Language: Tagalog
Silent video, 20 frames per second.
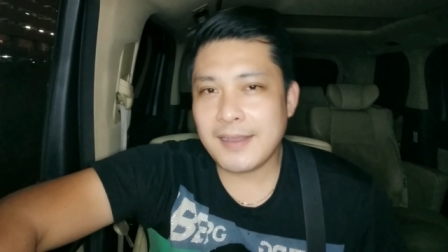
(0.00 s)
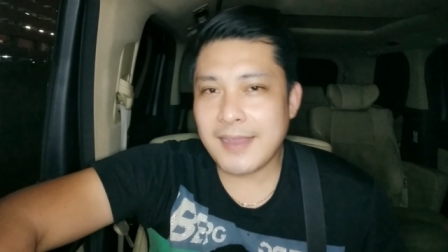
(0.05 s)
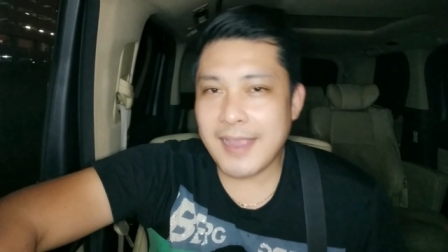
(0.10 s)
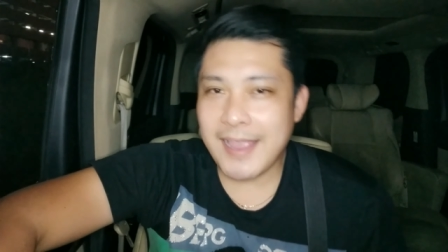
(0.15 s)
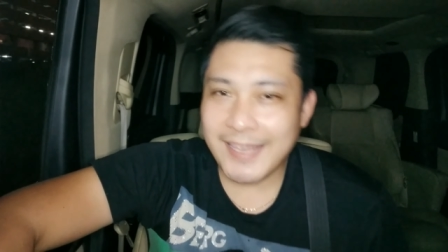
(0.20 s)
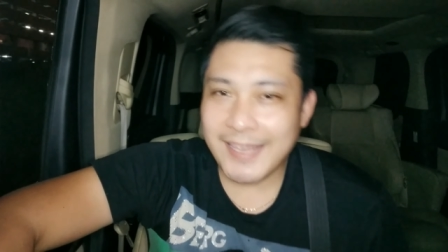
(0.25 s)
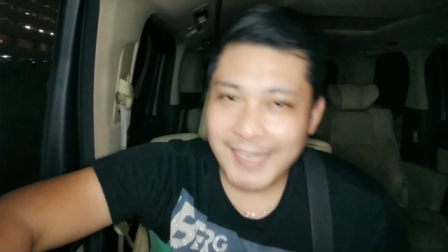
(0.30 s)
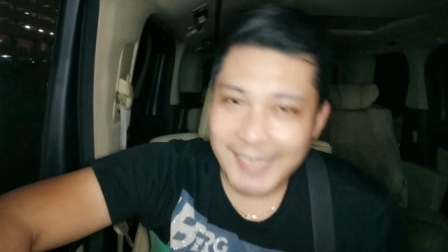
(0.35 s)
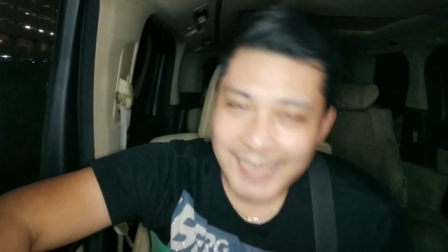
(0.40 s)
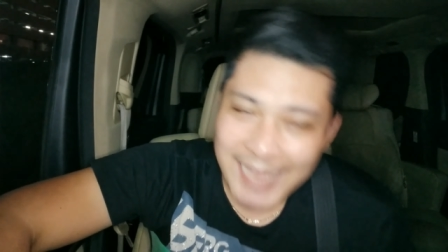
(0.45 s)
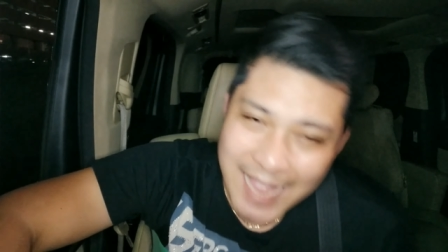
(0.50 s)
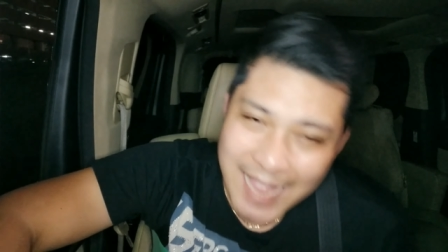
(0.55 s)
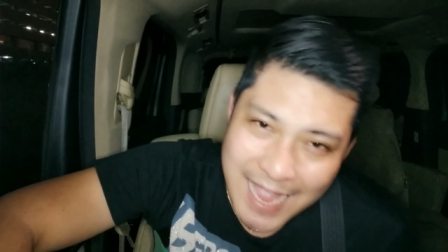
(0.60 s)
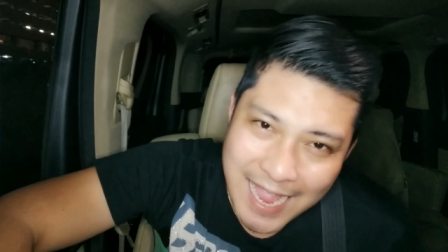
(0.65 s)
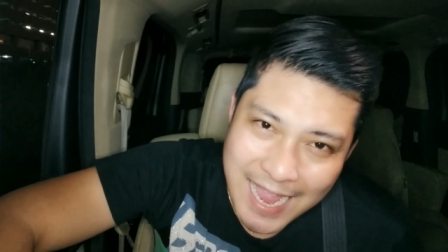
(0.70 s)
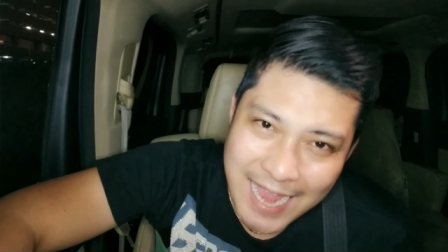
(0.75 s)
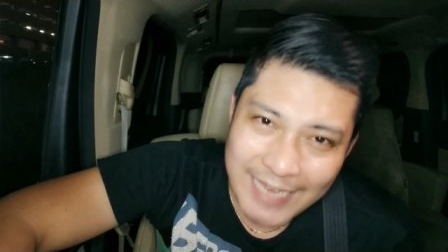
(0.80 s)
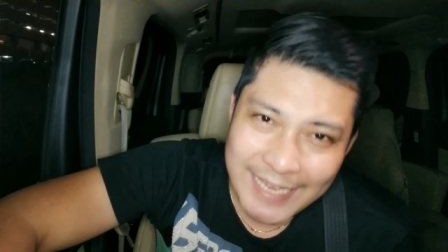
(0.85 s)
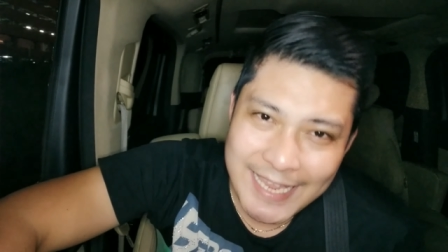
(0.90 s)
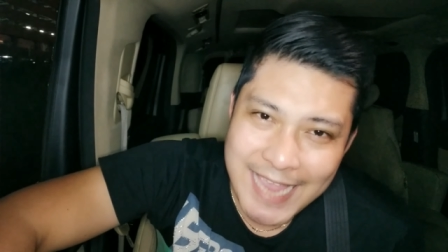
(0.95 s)

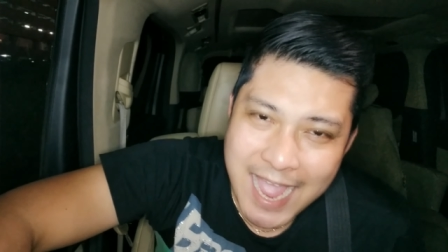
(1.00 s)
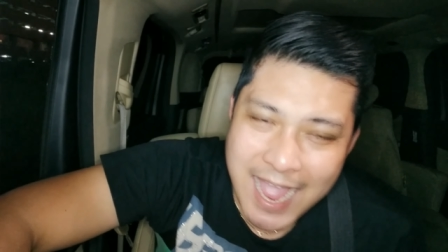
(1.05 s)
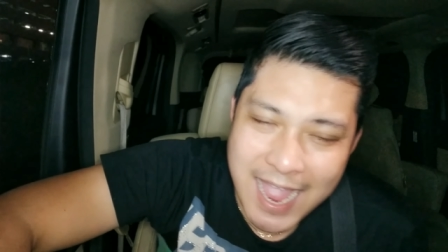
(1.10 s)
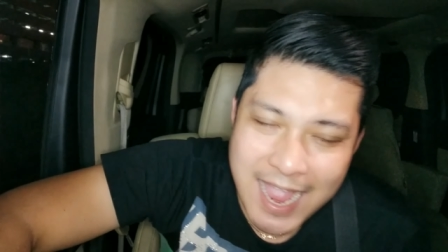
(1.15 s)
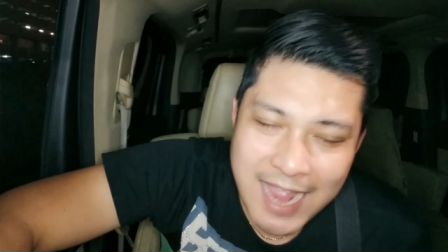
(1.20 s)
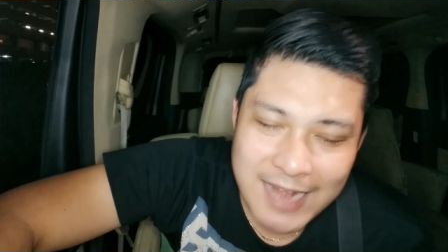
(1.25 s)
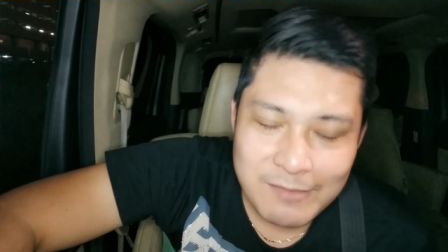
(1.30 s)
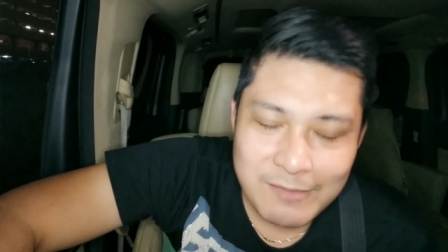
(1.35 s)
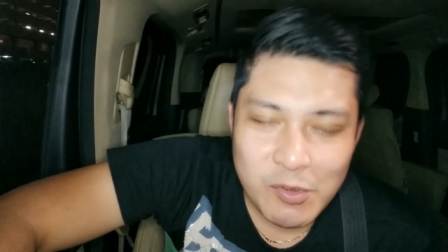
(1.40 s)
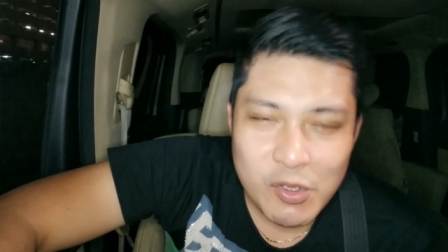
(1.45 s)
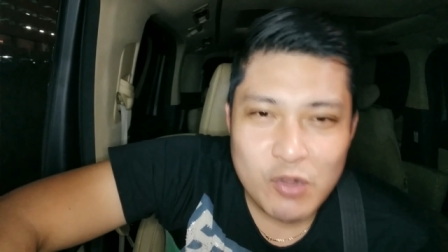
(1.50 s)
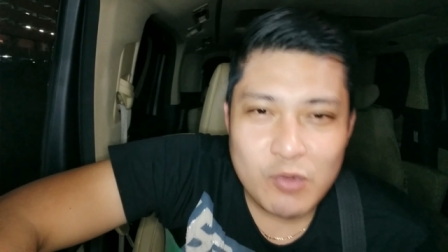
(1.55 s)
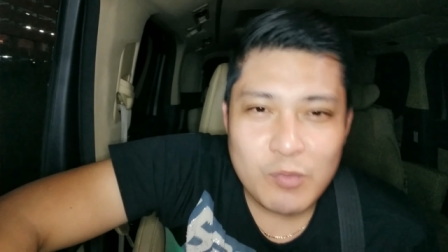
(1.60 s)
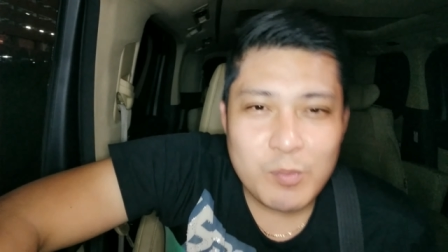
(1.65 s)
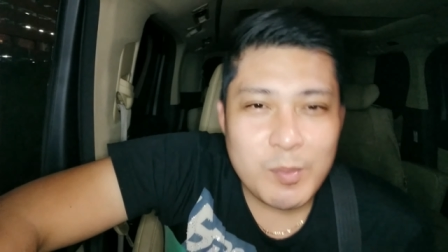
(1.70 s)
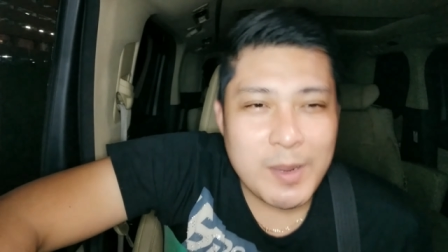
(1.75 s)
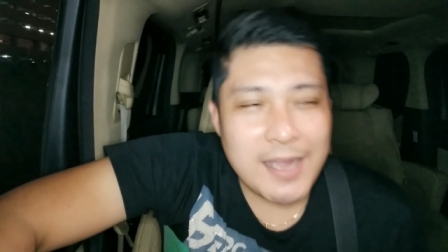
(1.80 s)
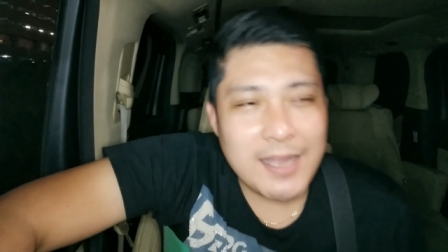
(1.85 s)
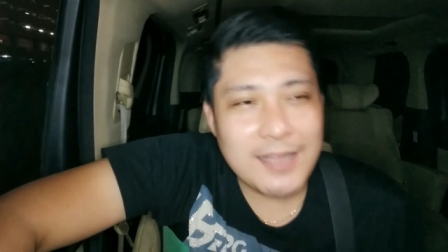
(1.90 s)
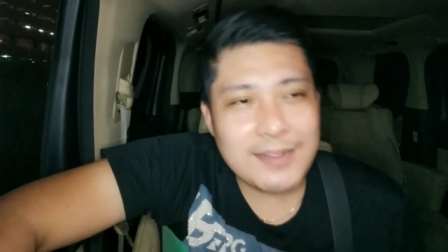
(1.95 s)
Kaya hayaan mo
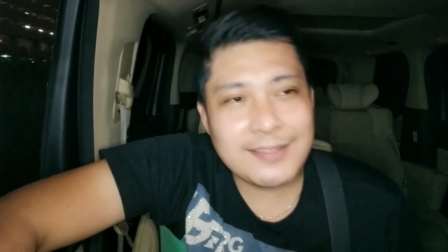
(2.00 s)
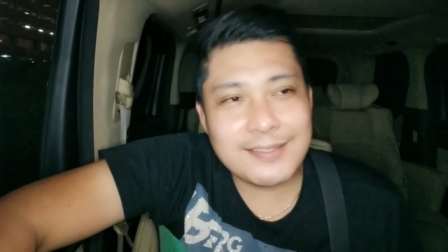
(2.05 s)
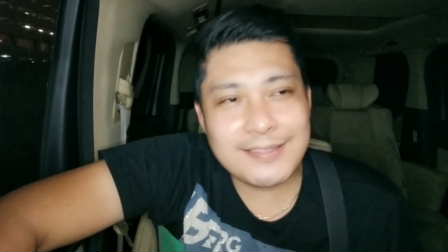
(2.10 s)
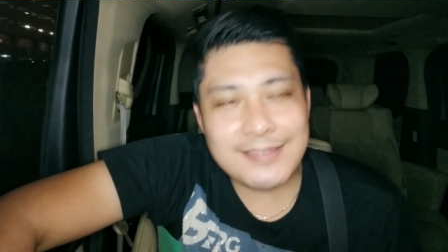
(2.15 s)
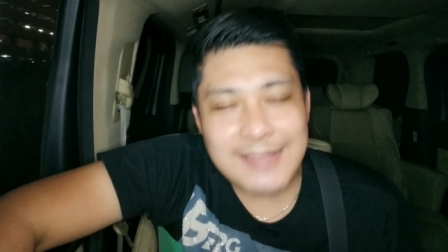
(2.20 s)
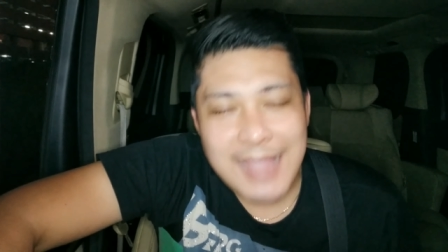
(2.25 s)
yung mga